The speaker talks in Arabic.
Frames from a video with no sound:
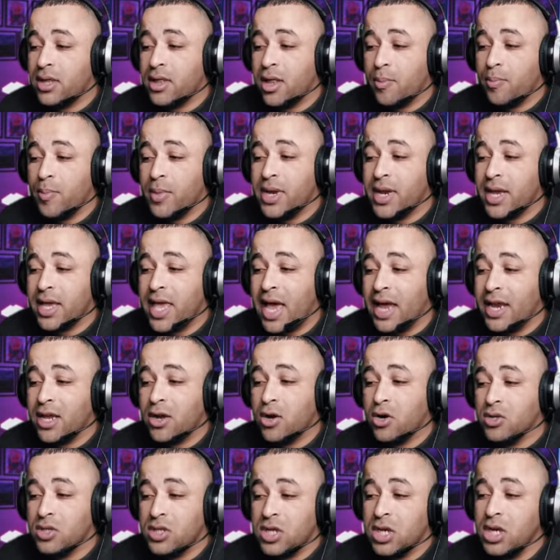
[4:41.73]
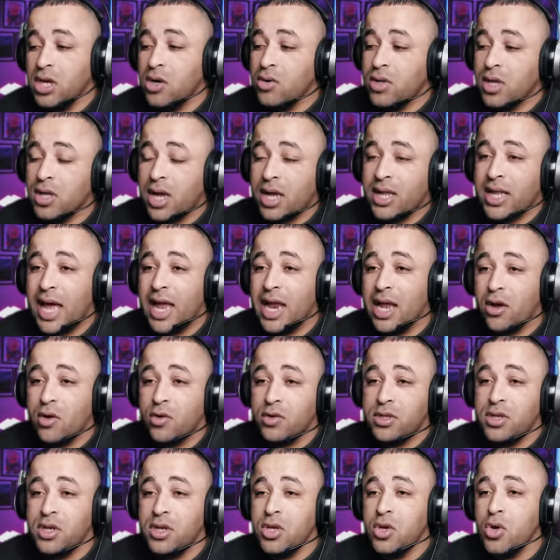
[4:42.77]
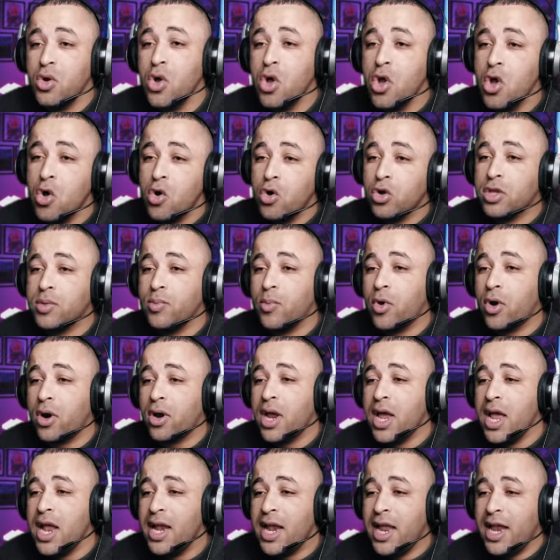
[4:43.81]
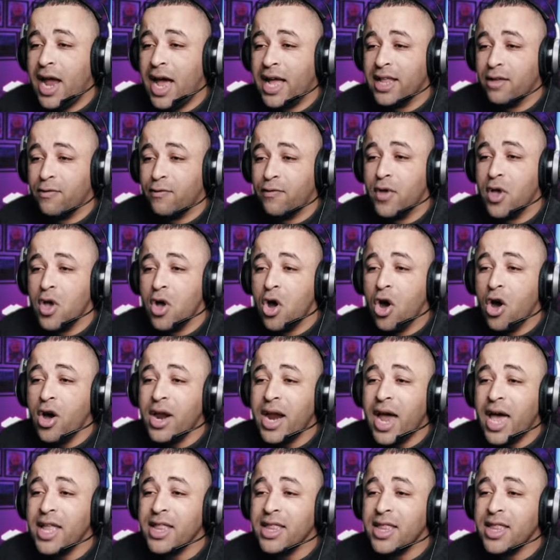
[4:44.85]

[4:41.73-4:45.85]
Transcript: تطلب منك يعني كونتينيو تضغط على كونتينيو وتمر للحذف هون